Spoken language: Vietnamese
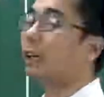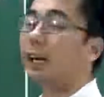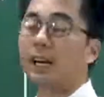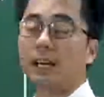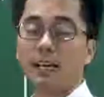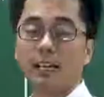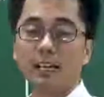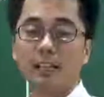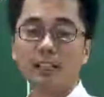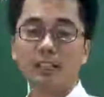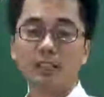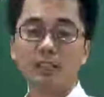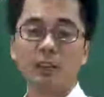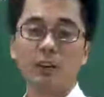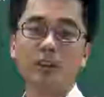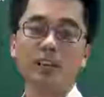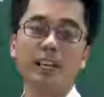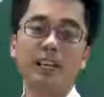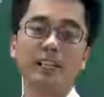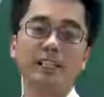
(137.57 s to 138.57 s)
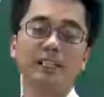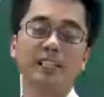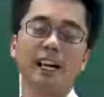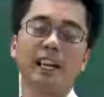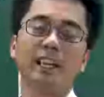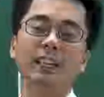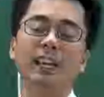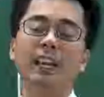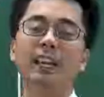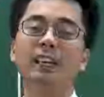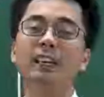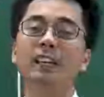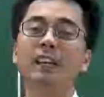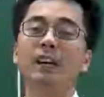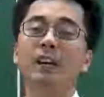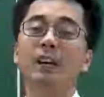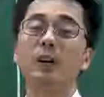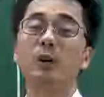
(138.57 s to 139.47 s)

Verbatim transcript: càng lớn, cho nên dẫn đến